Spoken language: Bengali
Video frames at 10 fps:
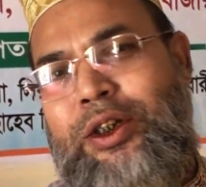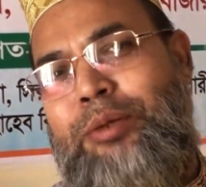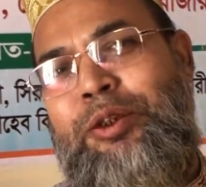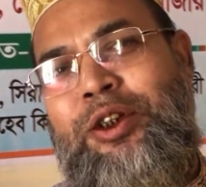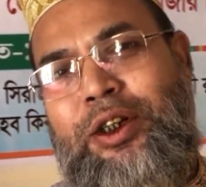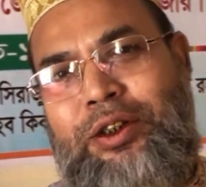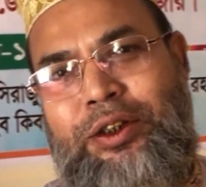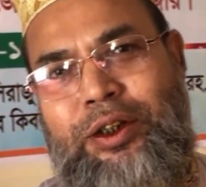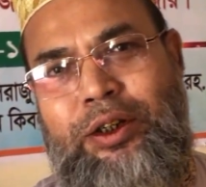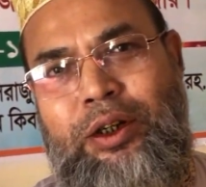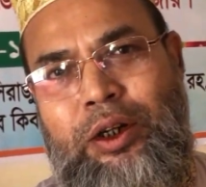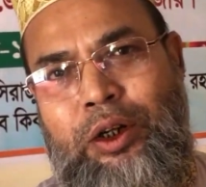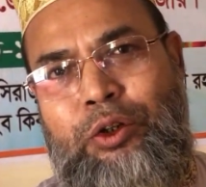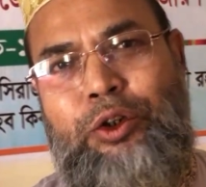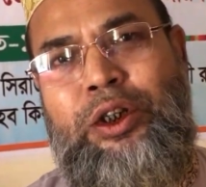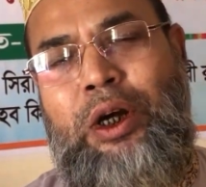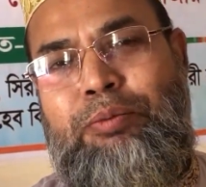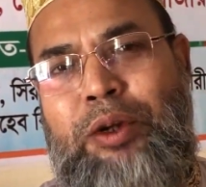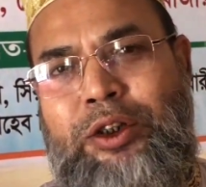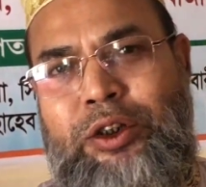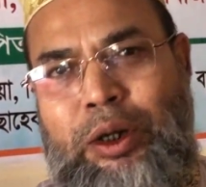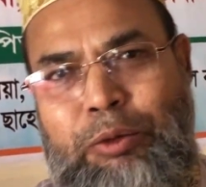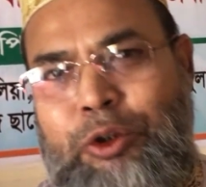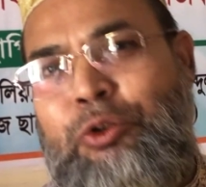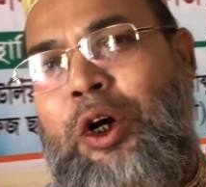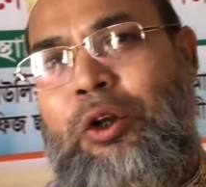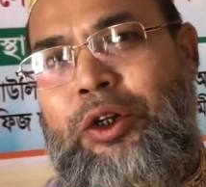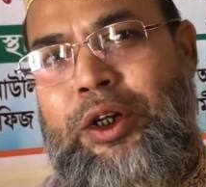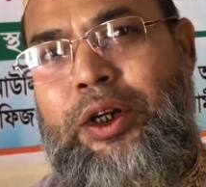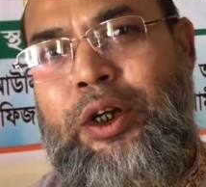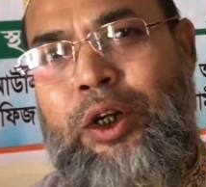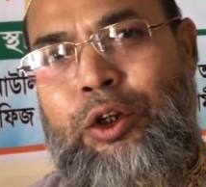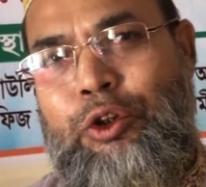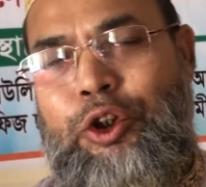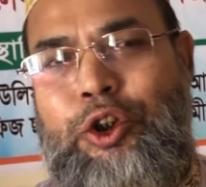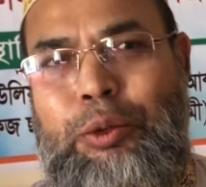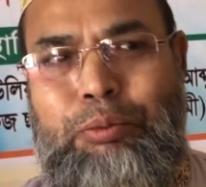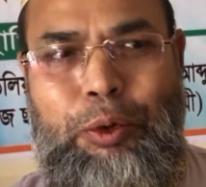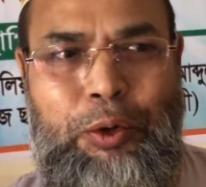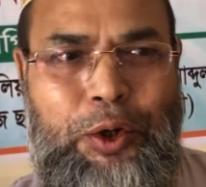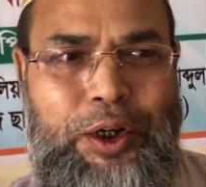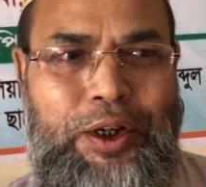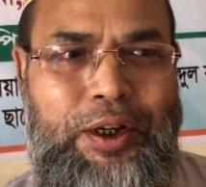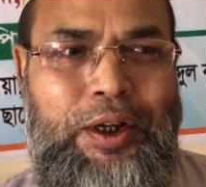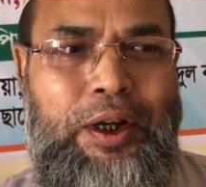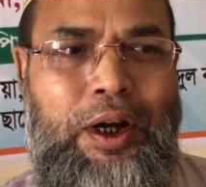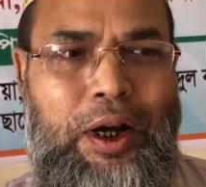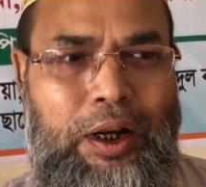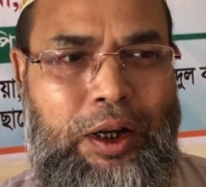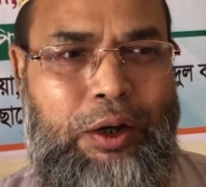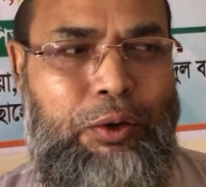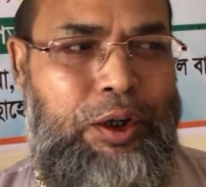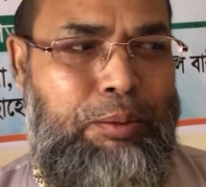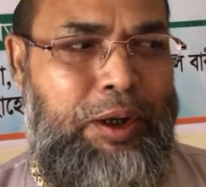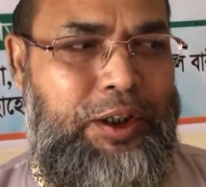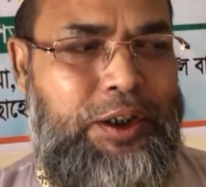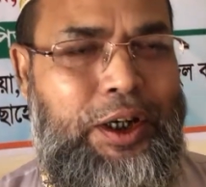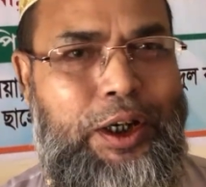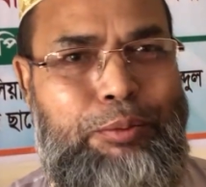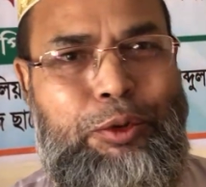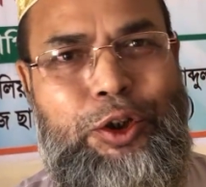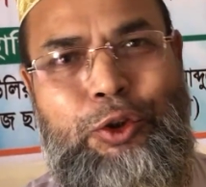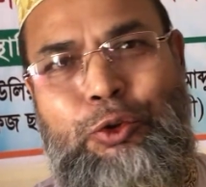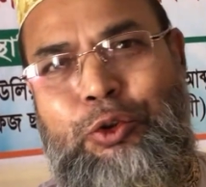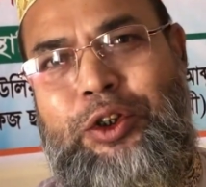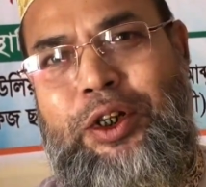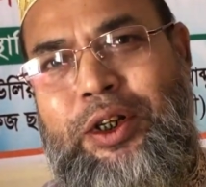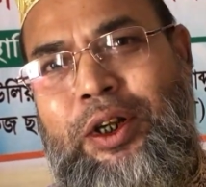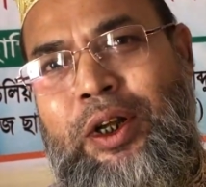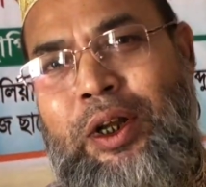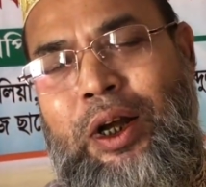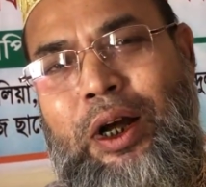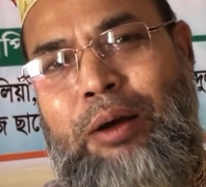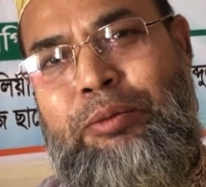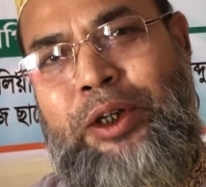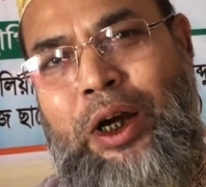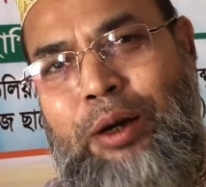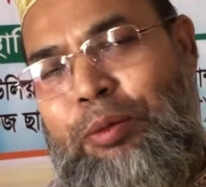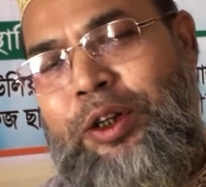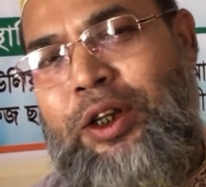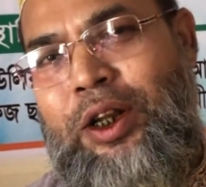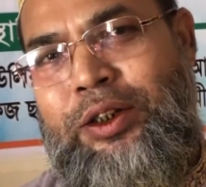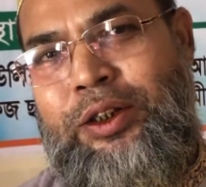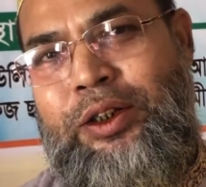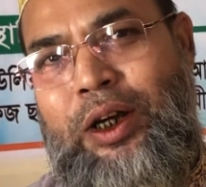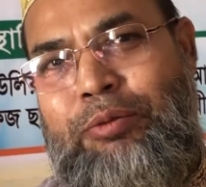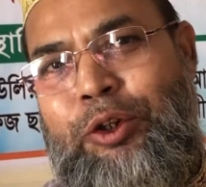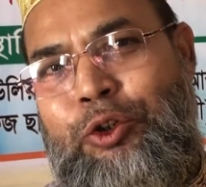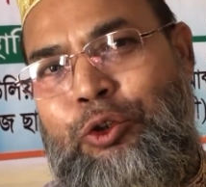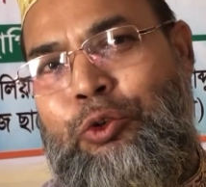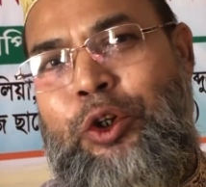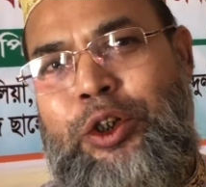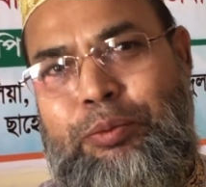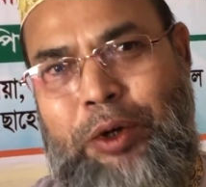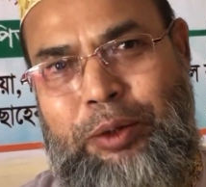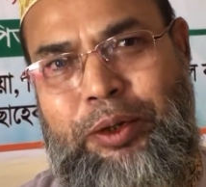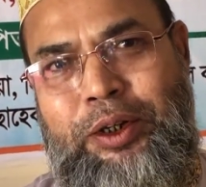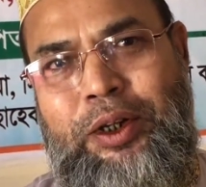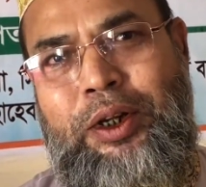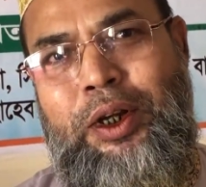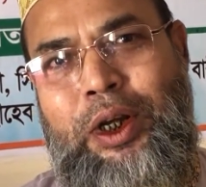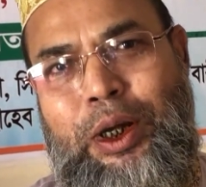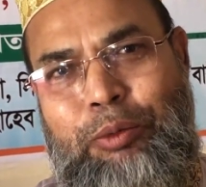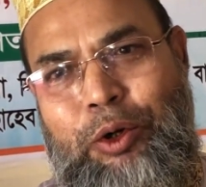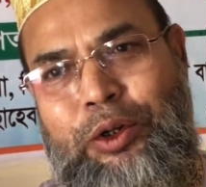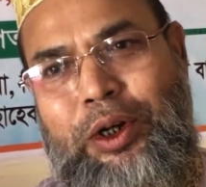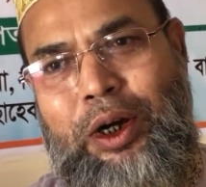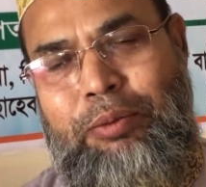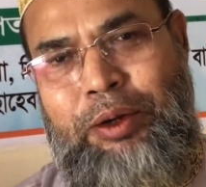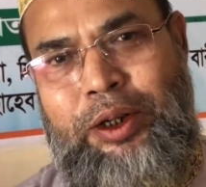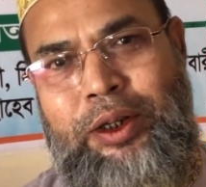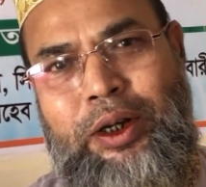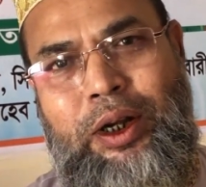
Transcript: দেশে দিয়ে দেখতেছেন যদি আপনার সামর্থ্য আলোকে যদি সম্ভব হয় আল্লাহর অলির মাদ্রাসা খেদমতের সুযোগ থাকে আমি আহ্বান জানাচ্ছি আপনি সুযোগ হইতে পারবেন এবং আমার